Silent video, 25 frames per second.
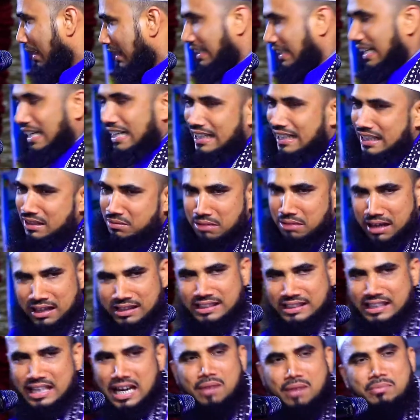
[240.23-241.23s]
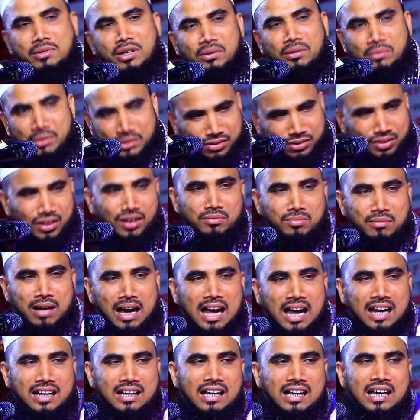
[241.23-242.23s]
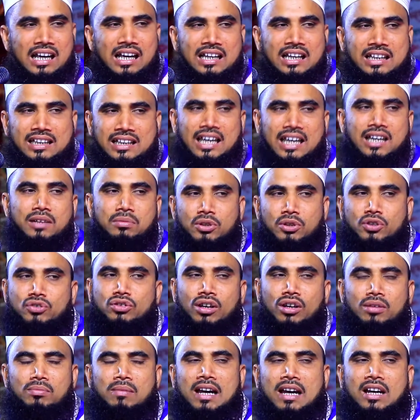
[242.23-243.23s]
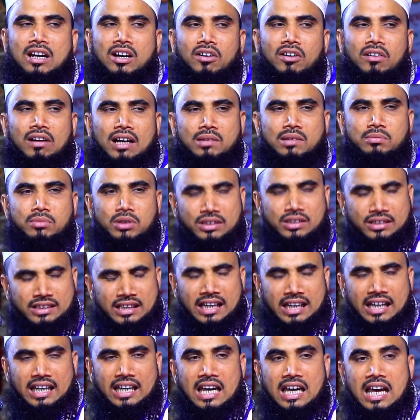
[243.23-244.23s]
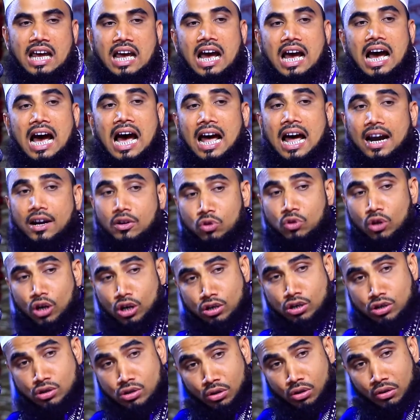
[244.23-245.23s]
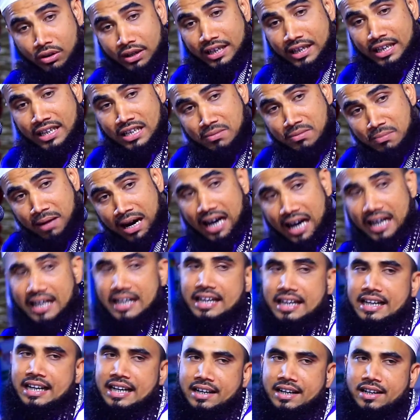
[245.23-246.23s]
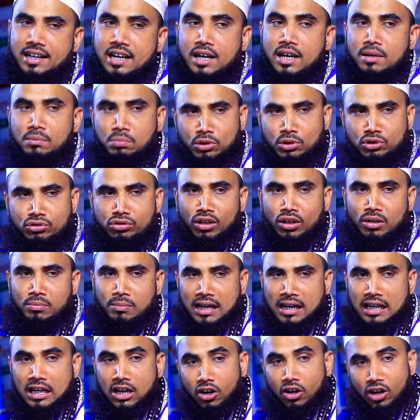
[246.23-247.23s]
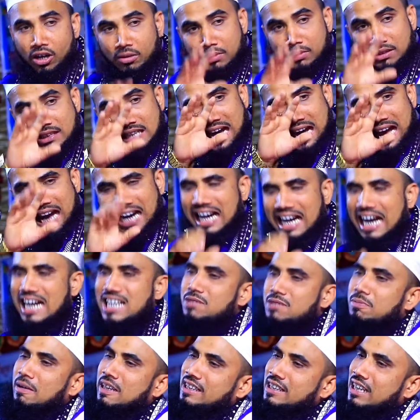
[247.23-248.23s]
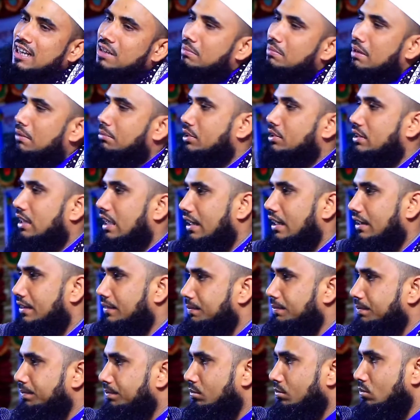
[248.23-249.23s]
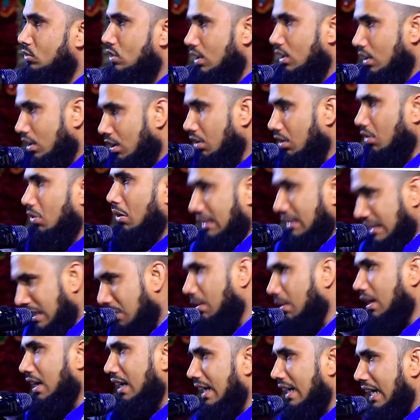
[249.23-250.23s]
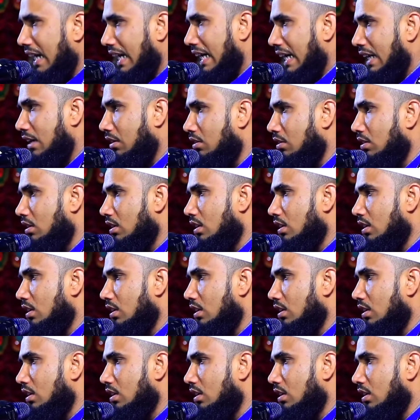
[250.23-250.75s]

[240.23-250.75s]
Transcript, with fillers: মাথা কেটে বাদ দিয়ে আমিও মুসলমান এই মুসলমান হওয়ার মধ্যে আর কষ্ট করে ইমান এনে মুসলমান হওয়ার মধ্যে আকাশ পাতাল ব্যবধান কথা বলে না কেন